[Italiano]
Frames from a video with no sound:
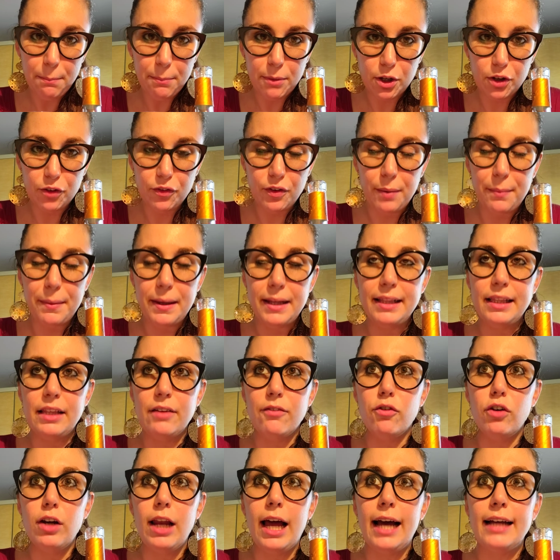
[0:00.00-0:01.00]
perché ovviamente
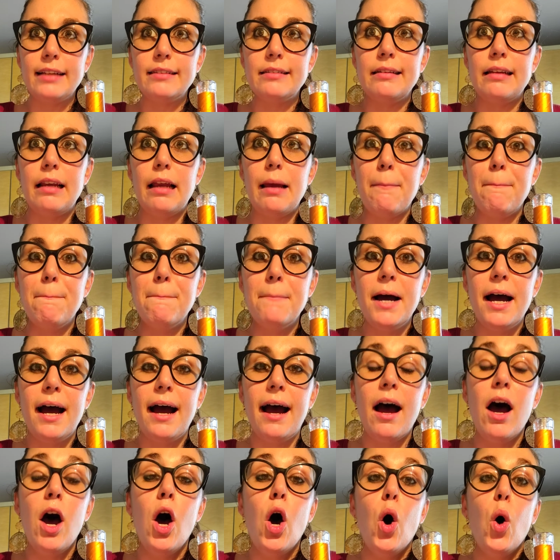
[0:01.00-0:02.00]
è volatile,
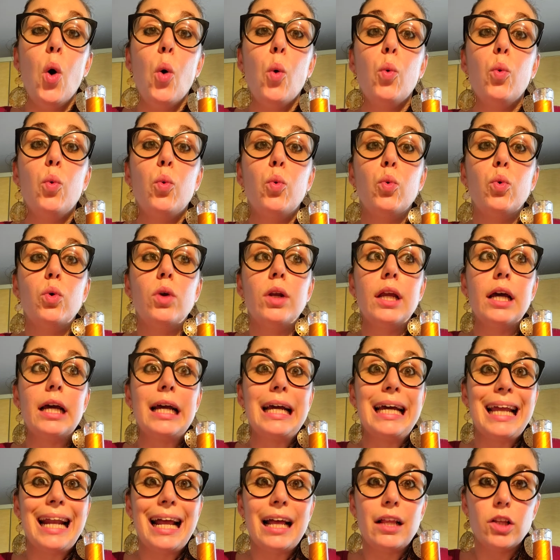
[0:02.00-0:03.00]
ma
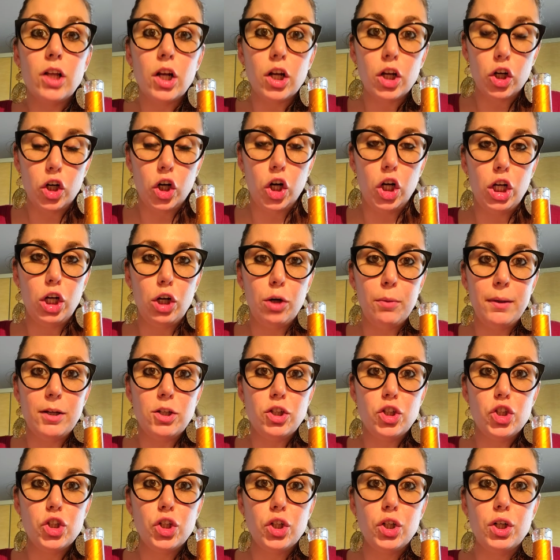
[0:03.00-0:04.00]
un grado alcolico
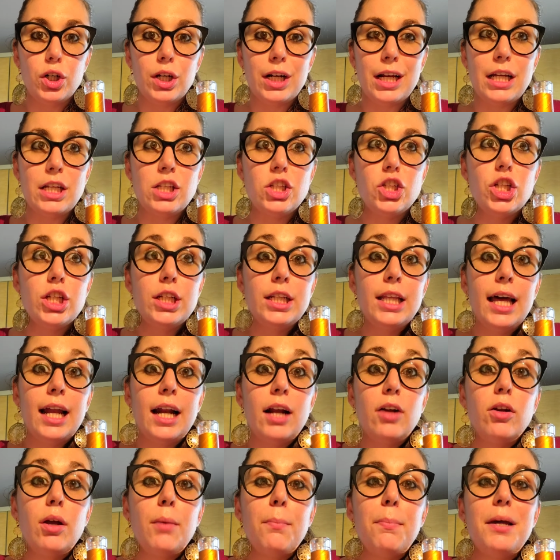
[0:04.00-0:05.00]
maggiore ci
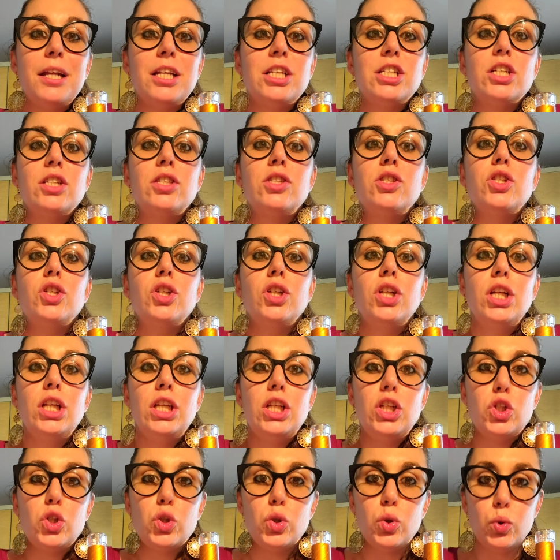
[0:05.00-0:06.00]
darà una percezione
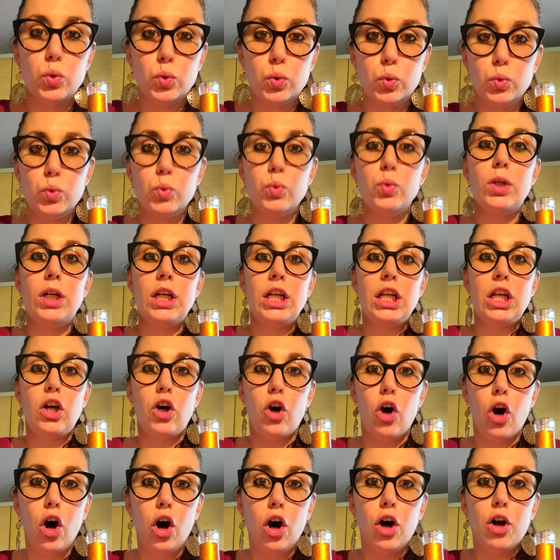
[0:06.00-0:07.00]
di strutture di
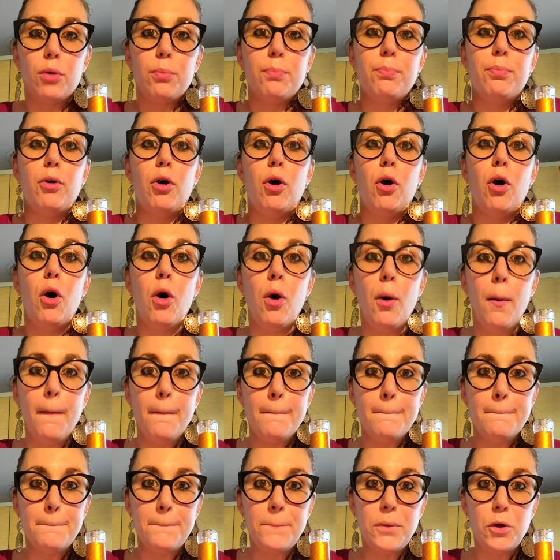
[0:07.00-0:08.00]
corpo
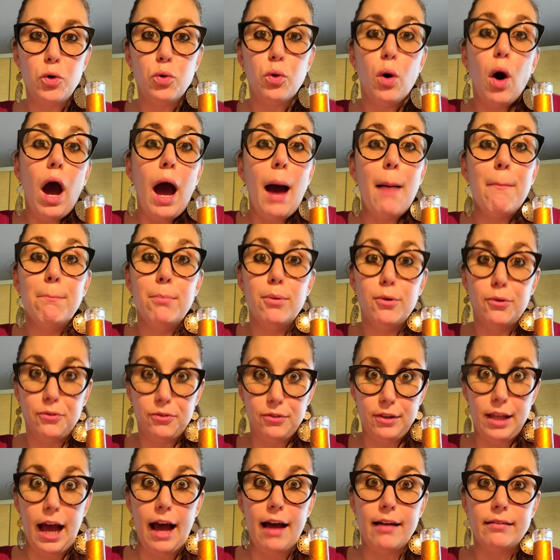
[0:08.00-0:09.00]
più
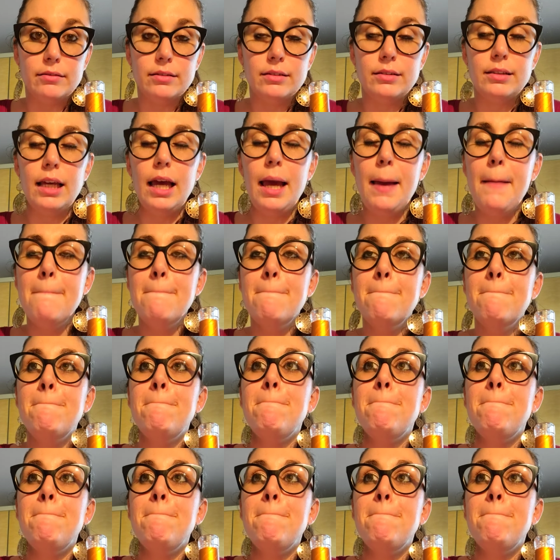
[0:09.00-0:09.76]
abbondante.